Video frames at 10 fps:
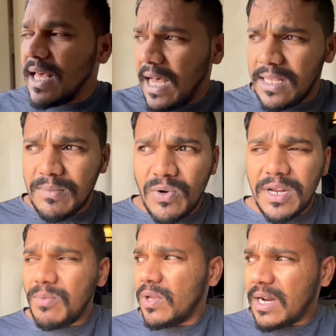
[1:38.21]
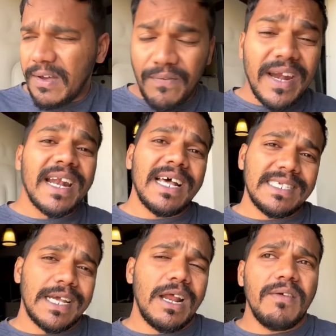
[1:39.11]
அதுக்கு முன்னாடி முதல்ல நான் ஃப்ரண்ட்
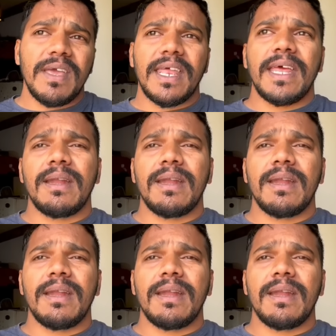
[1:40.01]
கிளாஸை கழுவிக்கிறேன்